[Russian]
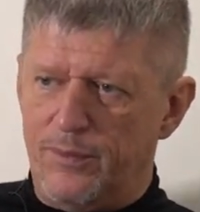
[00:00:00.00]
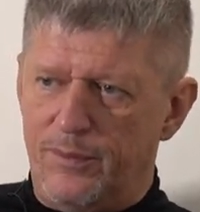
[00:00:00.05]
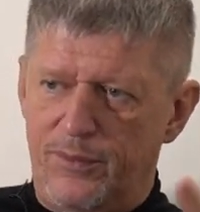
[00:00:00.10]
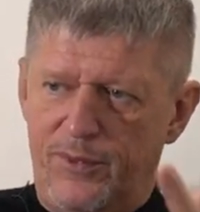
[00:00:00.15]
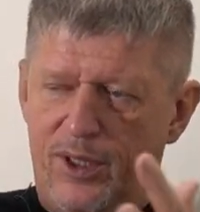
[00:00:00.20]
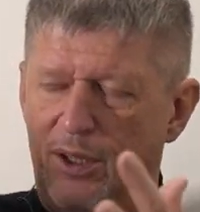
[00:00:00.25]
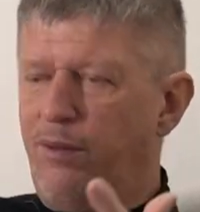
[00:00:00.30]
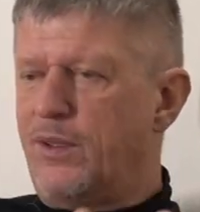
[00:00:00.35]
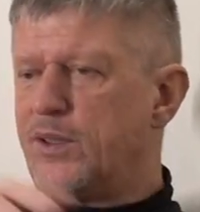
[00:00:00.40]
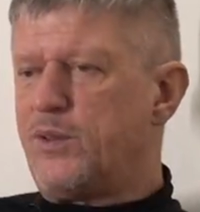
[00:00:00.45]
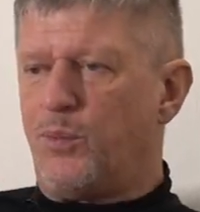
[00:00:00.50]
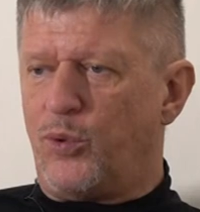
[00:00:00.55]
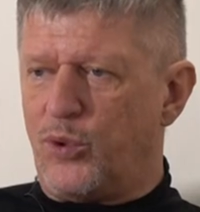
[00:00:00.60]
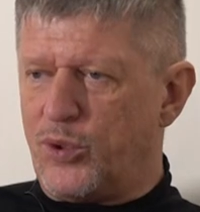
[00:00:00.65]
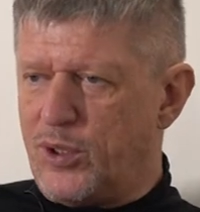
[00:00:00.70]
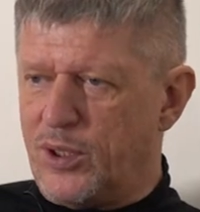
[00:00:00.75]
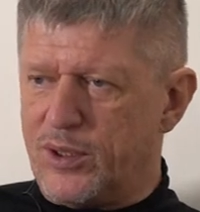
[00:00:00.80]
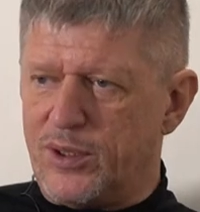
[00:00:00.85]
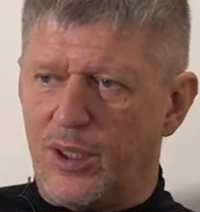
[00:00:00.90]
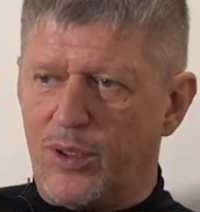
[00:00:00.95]

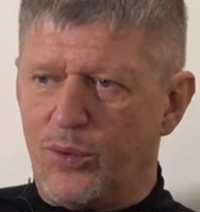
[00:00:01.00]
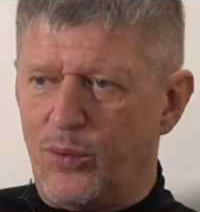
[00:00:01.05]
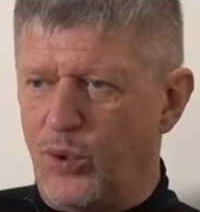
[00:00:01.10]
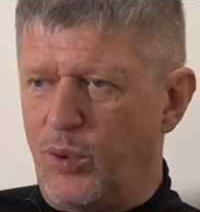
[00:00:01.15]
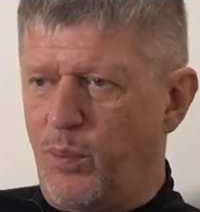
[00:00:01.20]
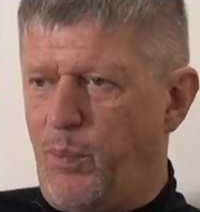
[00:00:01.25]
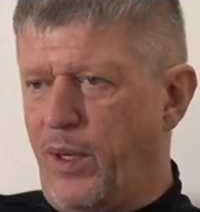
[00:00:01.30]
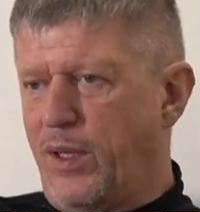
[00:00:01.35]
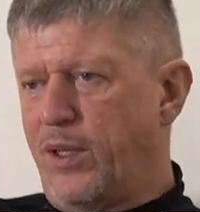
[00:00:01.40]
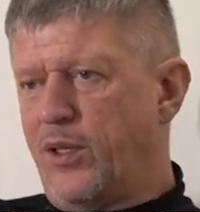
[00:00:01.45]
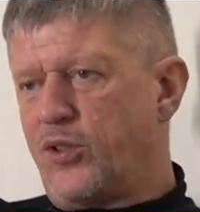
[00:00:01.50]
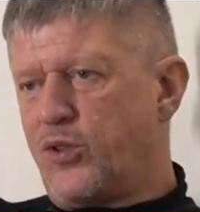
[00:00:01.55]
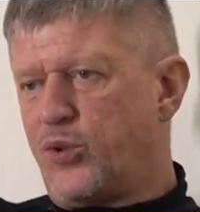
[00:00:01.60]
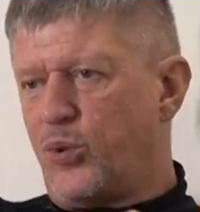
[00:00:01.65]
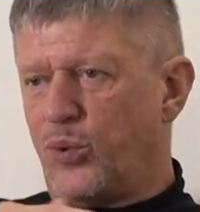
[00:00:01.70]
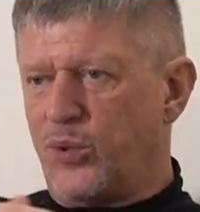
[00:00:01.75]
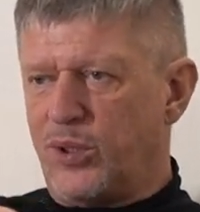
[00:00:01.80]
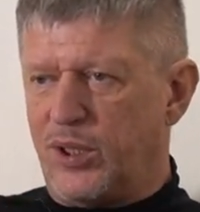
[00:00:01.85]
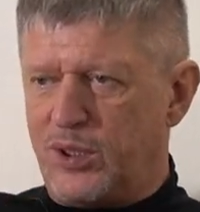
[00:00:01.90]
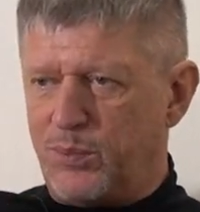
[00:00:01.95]
невозможно загнуть
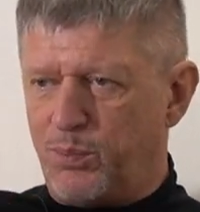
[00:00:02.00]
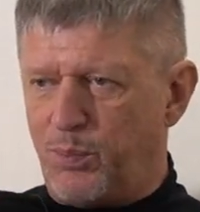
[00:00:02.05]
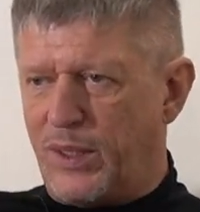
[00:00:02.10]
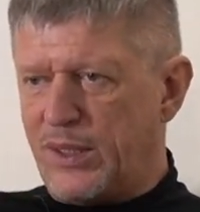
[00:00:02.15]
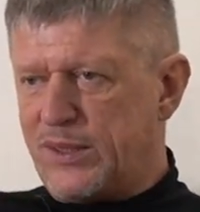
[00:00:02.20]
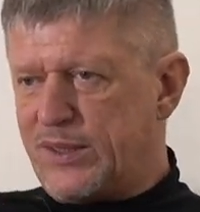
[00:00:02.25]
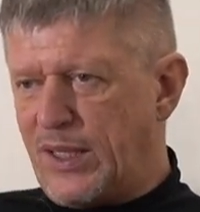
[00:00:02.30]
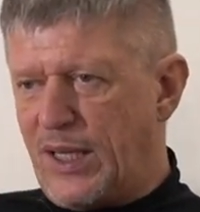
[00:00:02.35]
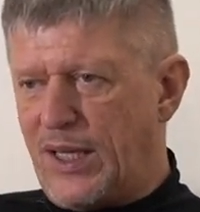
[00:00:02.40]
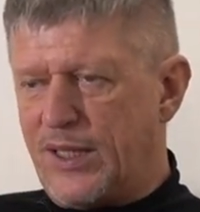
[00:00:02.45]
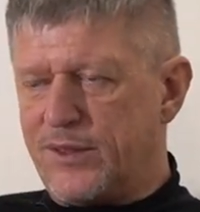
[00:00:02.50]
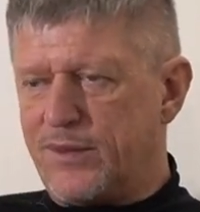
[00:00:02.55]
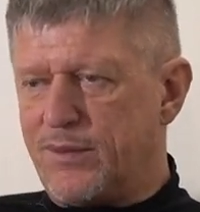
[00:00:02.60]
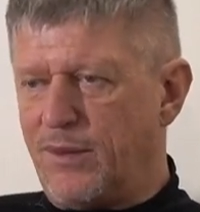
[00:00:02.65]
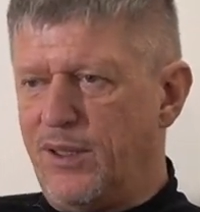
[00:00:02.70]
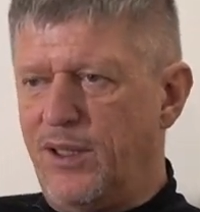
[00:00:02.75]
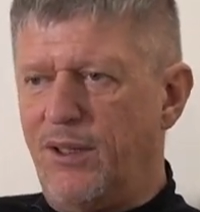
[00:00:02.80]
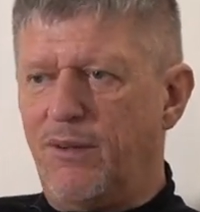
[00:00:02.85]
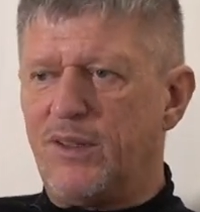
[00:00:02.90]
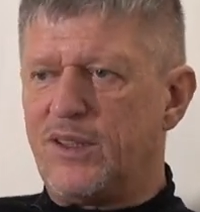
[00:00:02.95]
протяженность пространства,
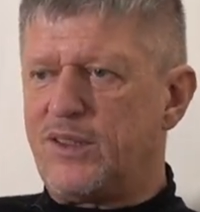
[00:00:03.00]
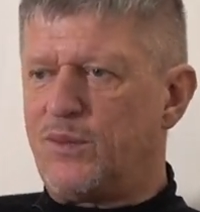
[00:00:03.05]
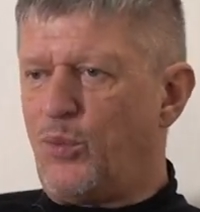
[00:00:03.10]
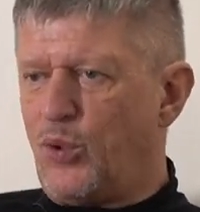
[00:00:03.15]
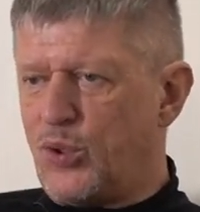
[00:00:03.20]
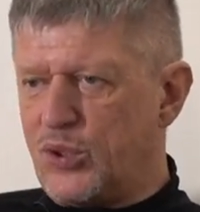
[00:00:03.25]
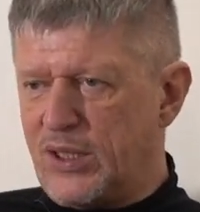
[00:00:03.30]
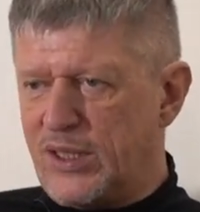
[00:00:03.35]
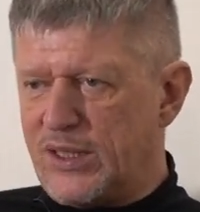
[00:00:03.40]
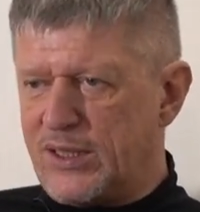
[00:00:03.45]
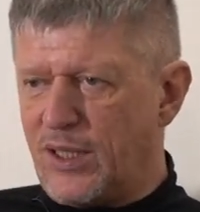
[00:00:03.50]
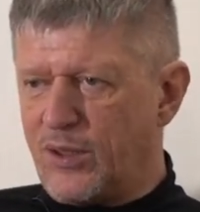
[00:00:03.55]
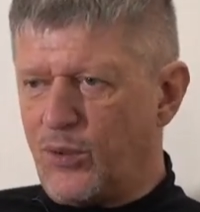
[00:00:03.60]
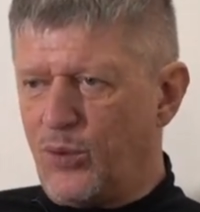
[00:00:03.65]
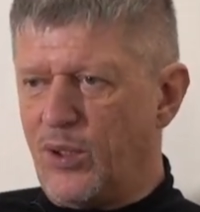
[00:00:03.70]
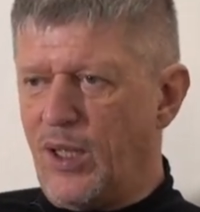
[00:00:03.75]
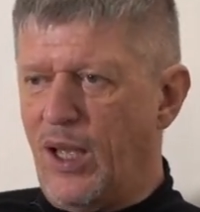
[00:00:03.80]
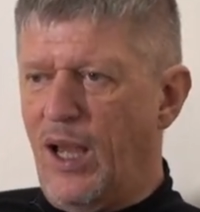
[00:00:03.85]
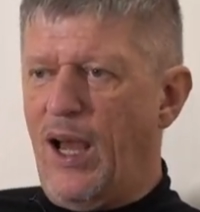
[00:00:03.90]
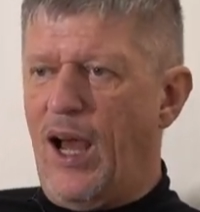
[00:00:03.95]
невозможно
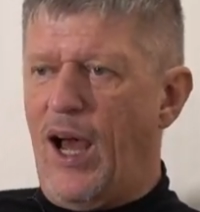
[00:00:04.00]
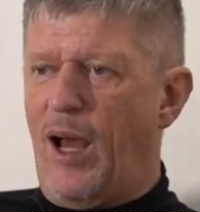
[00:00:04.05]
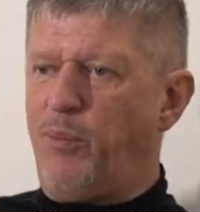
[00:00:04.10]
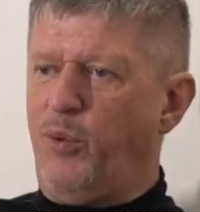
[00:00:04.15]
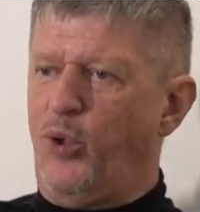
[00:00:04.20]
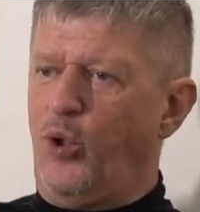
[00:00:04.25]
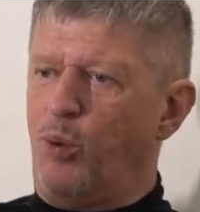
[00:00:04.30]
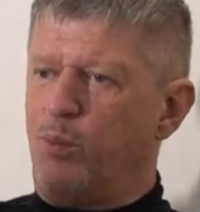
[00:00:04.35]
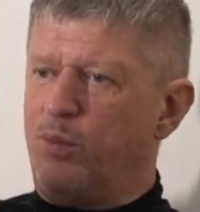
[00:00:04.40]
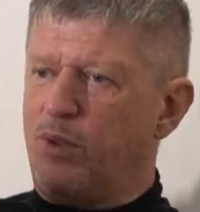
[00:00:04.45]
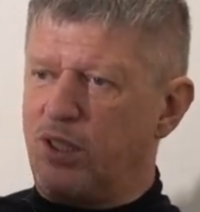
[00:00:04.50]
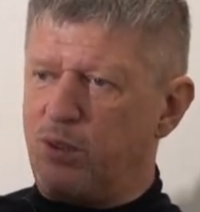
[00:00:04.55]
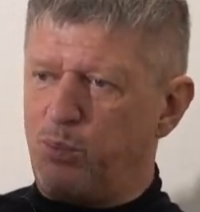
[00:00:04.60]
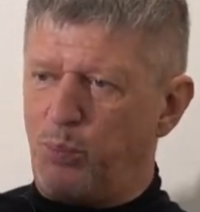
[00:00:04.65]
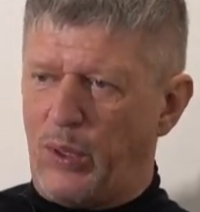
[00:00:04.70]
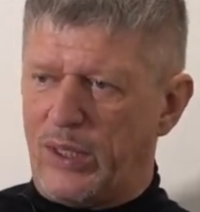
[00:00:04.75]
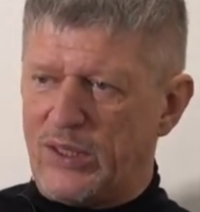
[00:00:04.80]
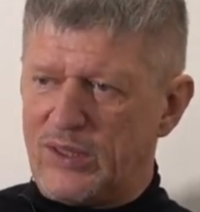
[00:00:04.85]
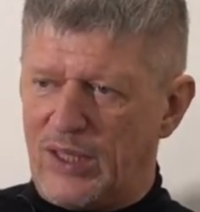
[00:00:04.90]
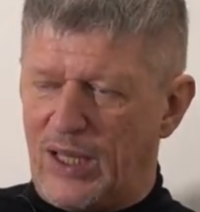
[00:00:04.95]
загнуть объемность
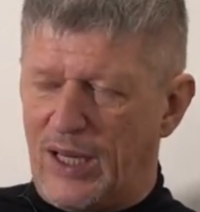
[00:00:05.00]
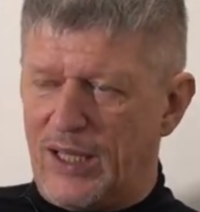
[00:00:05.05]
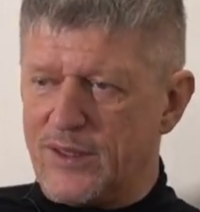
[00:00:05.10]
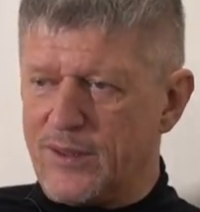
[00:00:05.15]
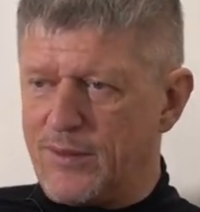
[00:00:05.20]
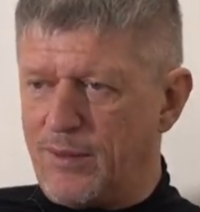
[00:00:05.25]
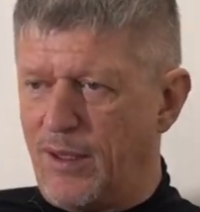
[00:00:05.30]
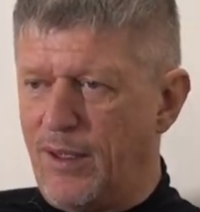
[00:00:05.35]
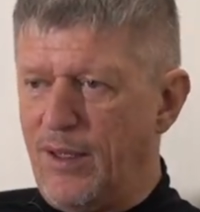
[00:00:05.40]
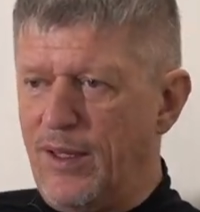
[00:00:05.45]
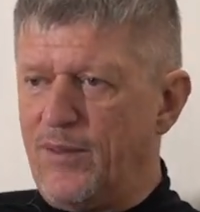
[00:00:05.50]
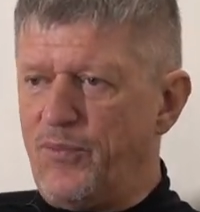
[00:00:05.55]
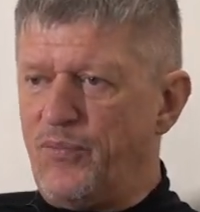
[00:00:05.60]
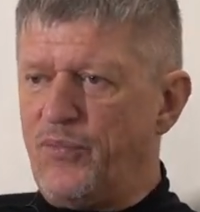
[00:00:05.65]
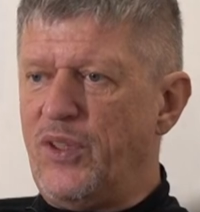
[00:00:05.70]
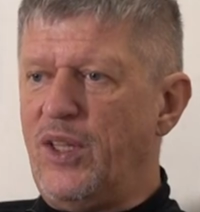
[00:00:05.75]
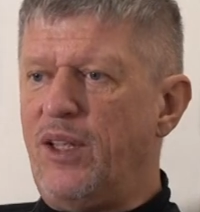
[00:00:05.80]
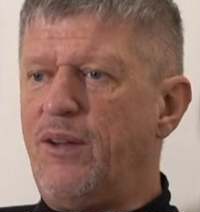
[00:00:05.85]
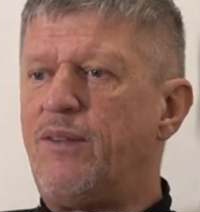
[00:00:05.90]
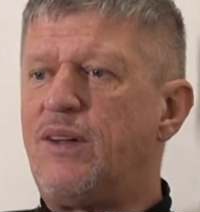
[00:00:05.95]
пространства,
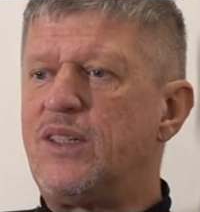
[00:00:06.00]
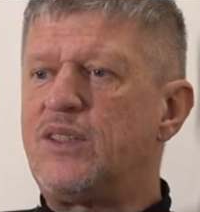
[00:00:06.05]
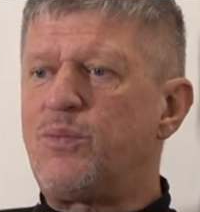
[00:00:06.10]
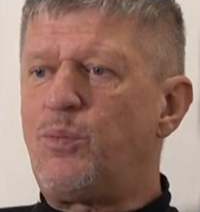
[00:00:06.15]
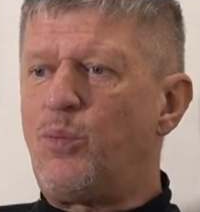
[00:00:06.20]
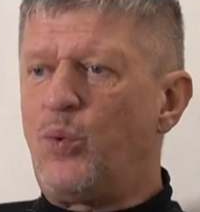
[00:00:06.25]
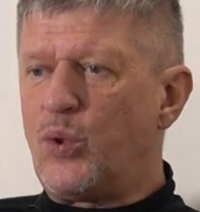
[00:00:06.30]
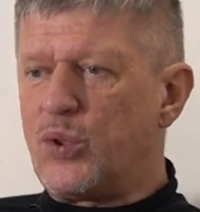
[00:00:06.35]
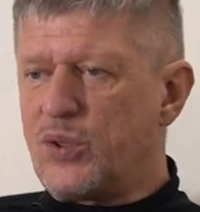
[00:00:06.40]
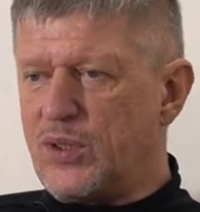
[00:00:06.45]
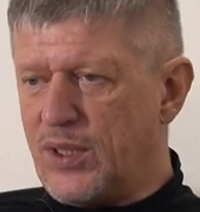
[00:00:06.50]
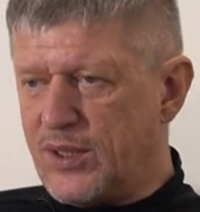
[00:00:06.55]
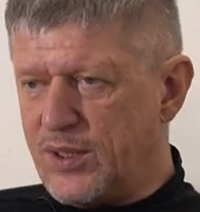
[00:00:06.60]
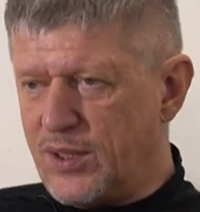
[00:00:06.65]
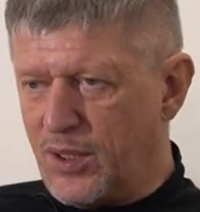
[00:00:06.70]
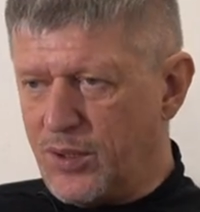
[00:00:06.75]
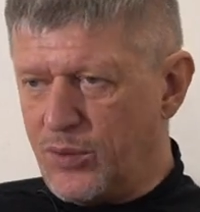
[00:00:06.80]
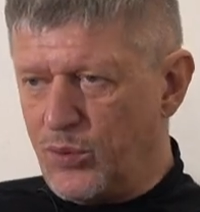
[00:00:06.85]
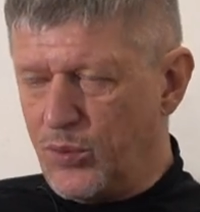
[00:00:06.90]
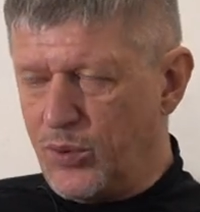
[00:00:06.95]
невозможно
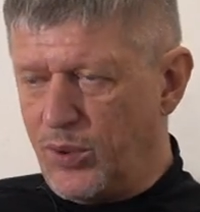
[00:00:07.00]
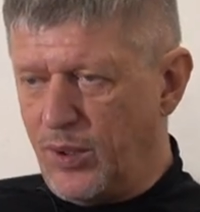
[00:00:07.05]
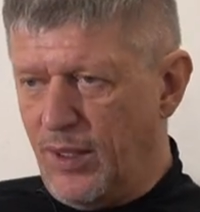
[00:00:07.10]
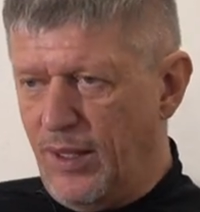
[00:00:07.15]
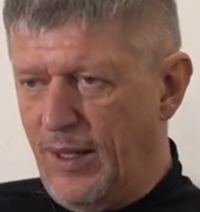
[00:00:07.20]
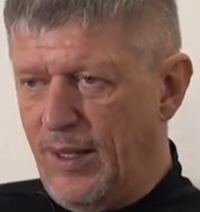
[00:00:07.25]
загнуть,